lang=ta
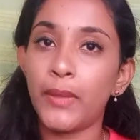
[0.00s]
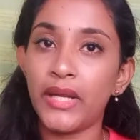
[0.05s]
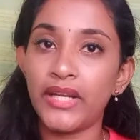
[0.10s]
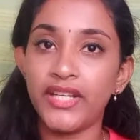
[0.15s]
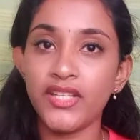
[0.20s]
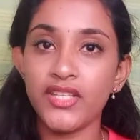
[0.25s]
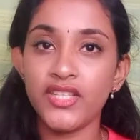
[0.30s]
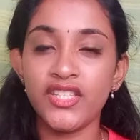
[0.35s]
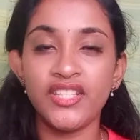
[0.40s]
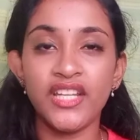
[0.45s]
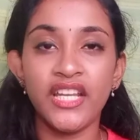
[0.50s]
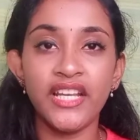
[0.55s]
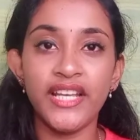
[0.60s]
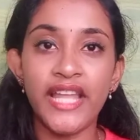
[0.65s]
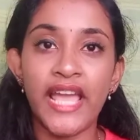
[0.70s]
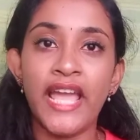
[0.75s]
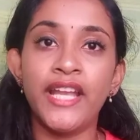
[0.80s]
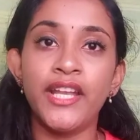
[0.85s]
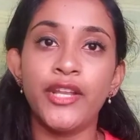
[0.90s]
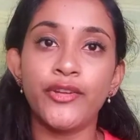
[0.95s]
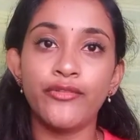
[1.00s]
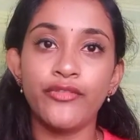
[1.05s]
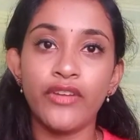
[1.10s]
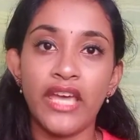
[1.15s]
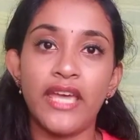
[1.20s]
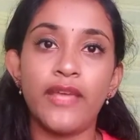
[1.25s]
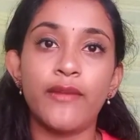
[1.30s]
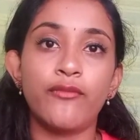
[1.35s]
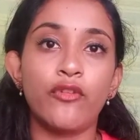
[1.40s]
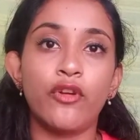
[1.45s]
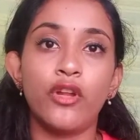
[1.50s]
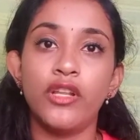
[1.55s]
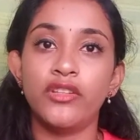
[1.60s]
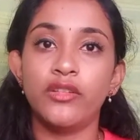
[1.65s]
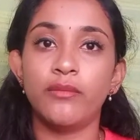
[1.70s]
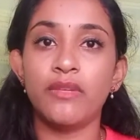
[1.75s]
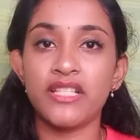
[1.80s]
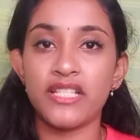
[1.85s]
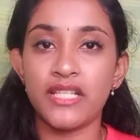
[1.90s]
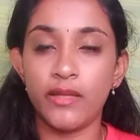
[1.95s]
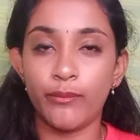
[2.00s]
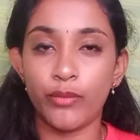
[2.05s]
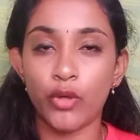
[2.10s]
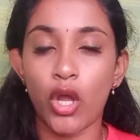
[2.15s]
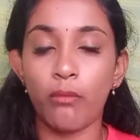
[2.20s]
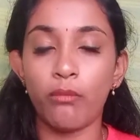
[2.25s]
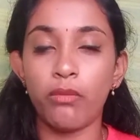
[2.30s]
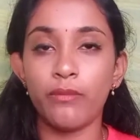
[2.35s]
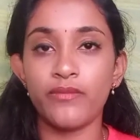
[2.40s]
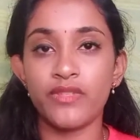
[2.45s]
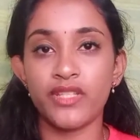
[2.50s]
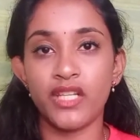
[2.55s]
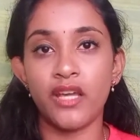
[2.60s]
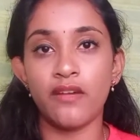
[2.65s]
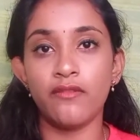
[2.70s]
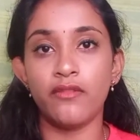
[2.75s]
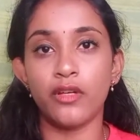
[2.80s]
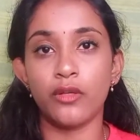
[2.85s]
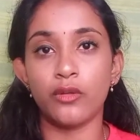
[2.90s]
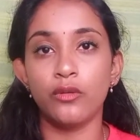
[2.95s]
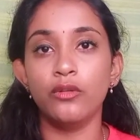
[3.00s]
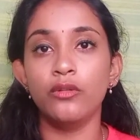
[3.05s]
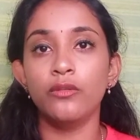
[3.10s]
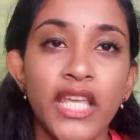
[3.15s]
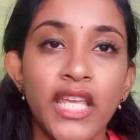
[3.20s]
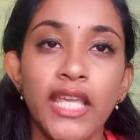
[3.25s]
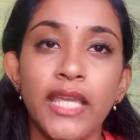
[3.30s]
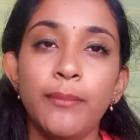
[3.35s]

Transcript: பட்டுச்சுன்னா டேண்ட்ரிஃப் ஹேர் ஃபால் இந்த மாதிரி சில ப்ராப்ளம்ஸ்லாம் வரும்